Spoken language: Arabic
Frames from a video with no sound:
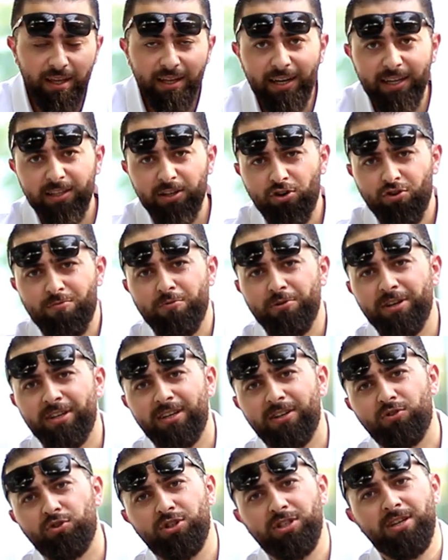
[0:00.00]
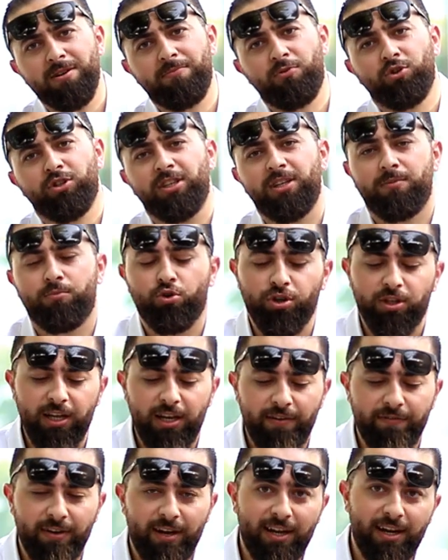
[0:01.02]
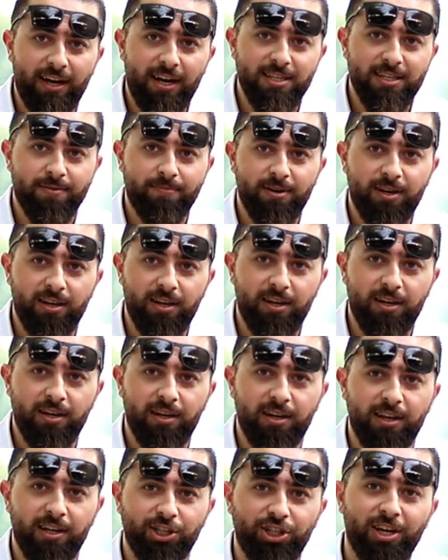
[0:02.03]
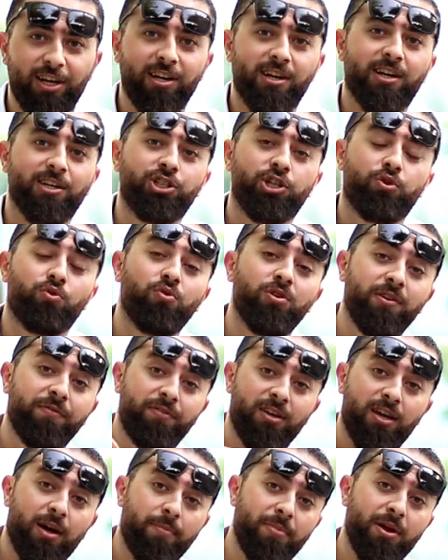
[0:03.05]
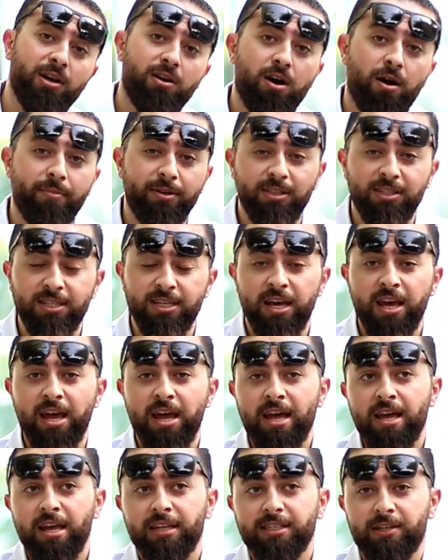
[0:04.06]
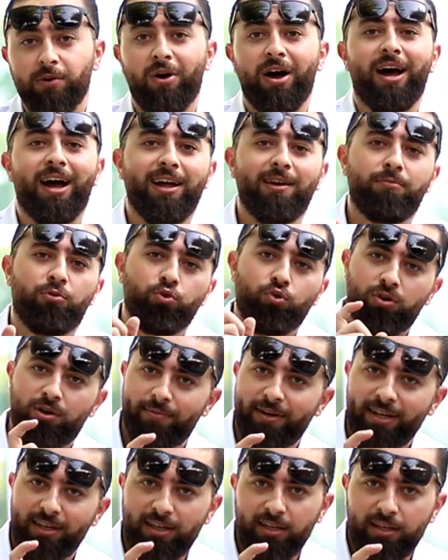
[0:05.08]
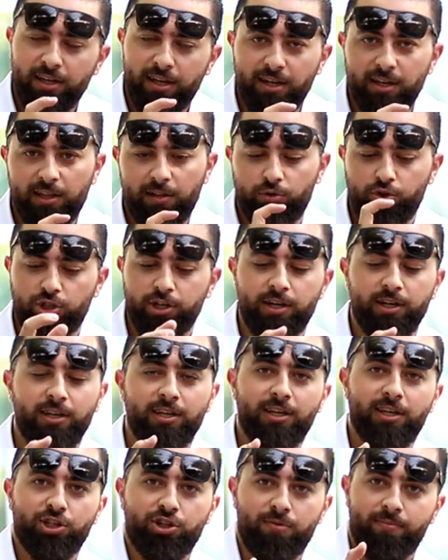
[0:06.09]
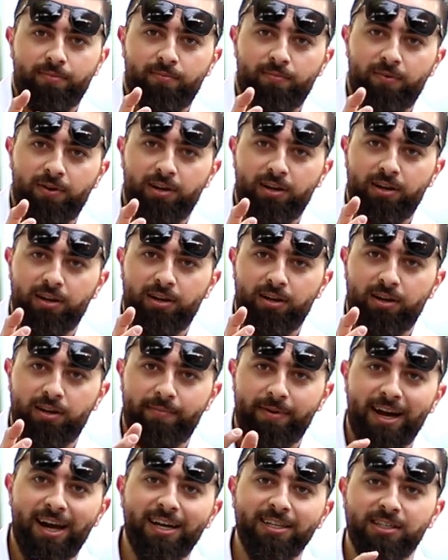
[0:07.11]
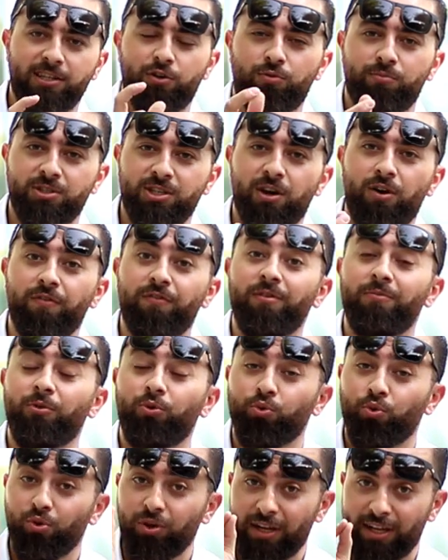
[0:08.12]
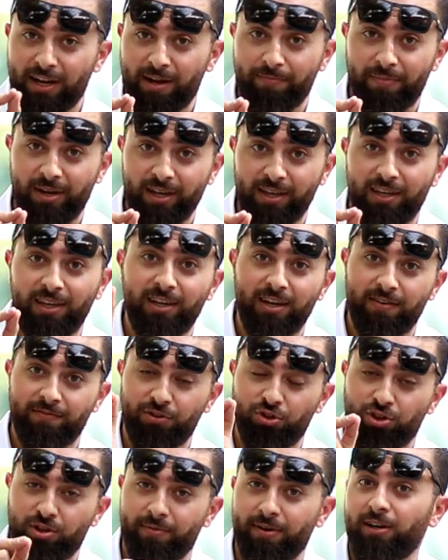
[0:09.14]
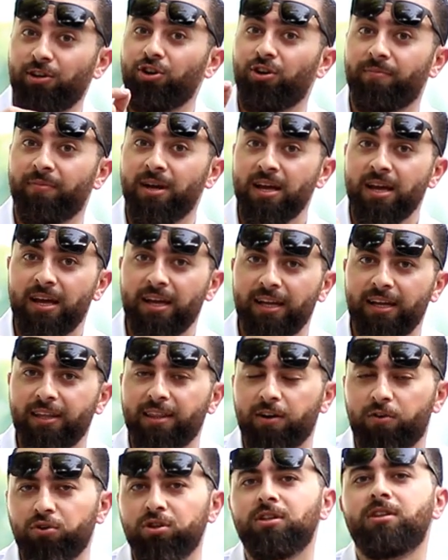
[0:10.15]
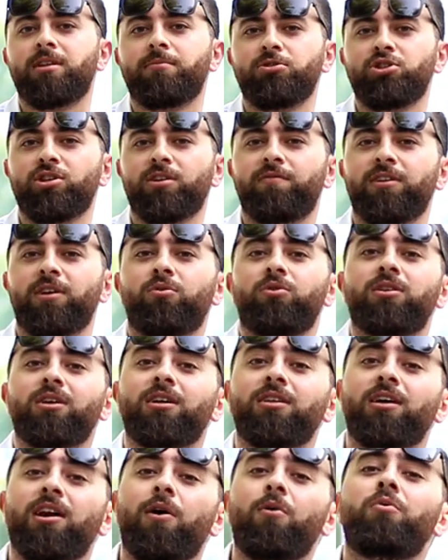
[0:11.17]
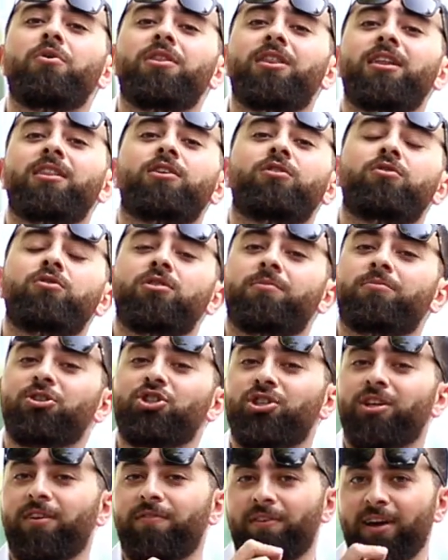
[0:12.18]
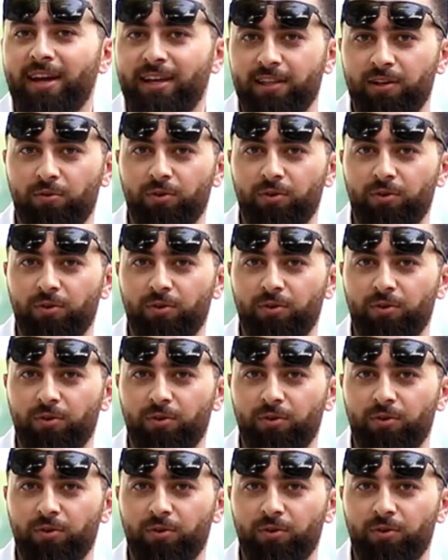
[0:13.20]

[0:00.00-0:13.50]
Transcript: ليتر اون ممكن انه يصير مواضيع مختلفه على حسب الاشياء اللي راح تشاركوني فيها بالكومنتس سواء عن الموضوع اللي بحكيه يا ريت لو تشاركني ايش المحاسن والمساوئ في الموضوع اللي انا عم بحكيه للفيديو تبع اليوم اذا كنت انت بتشتغل في دوله قطر او اذا انت كنت تشتغل في اي